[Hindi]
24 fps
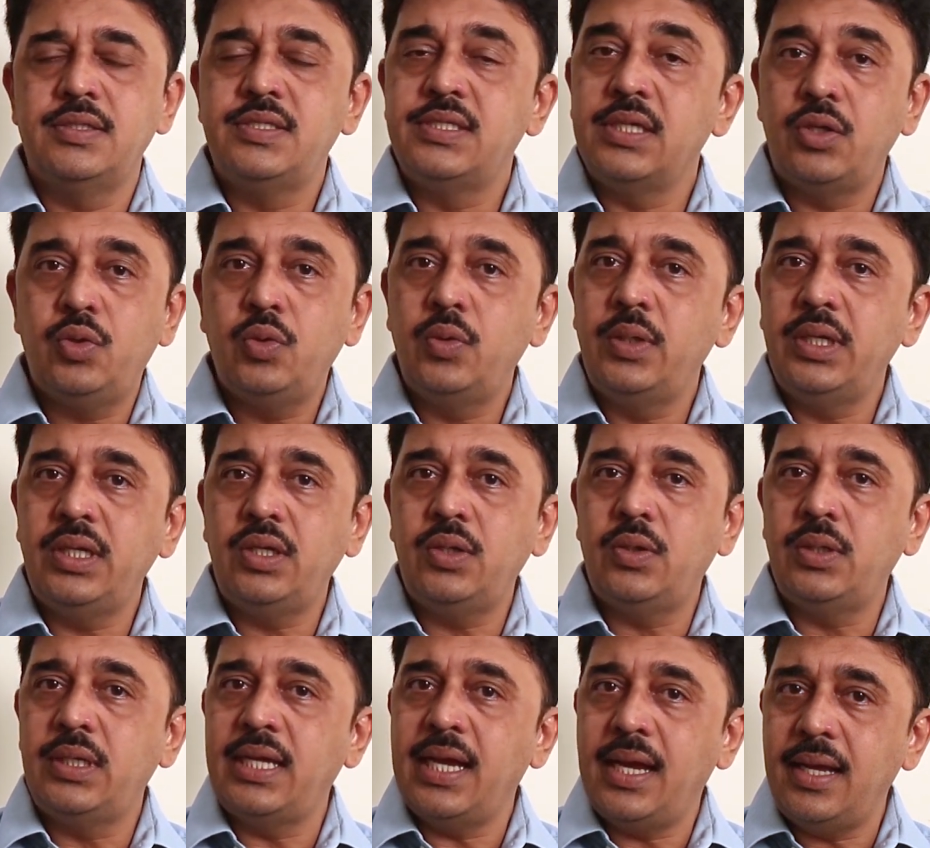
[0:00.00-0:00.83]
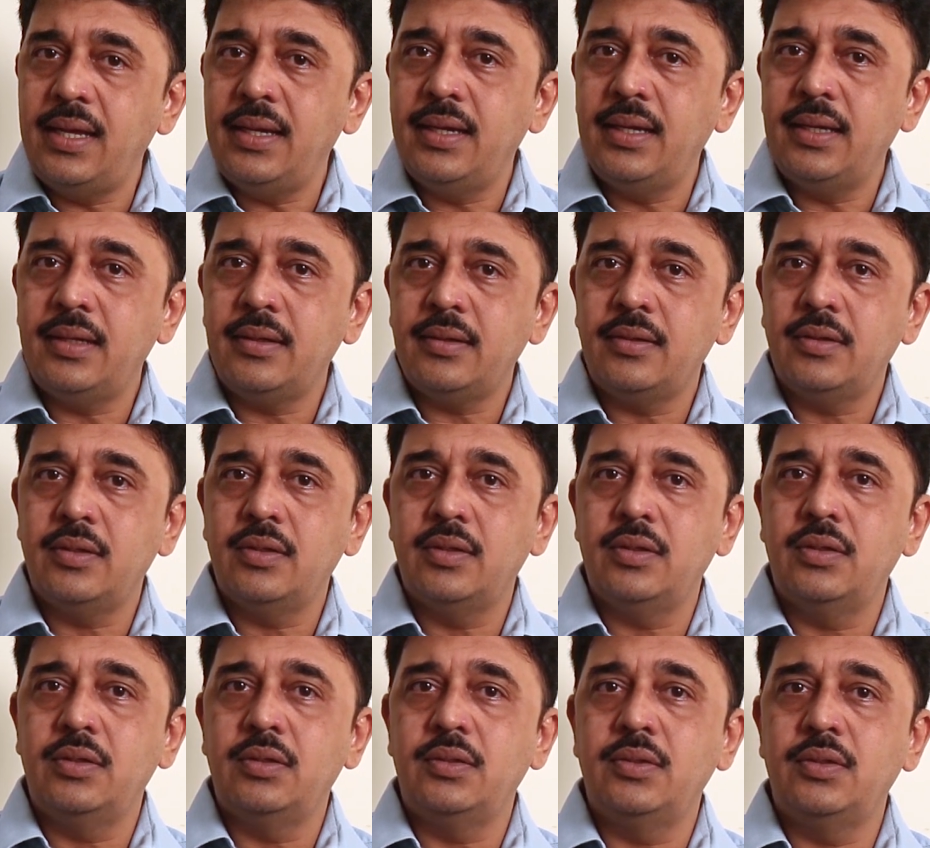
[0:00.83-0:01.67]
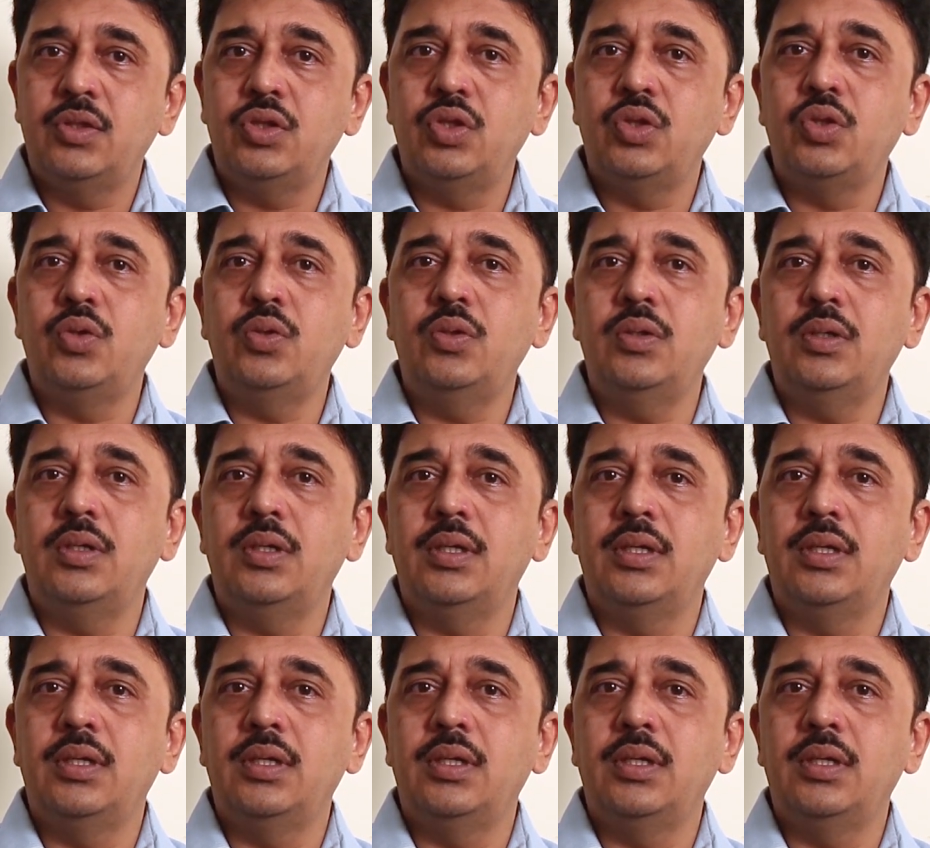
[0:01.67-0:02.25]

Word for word: ज़रूरी क्या है तो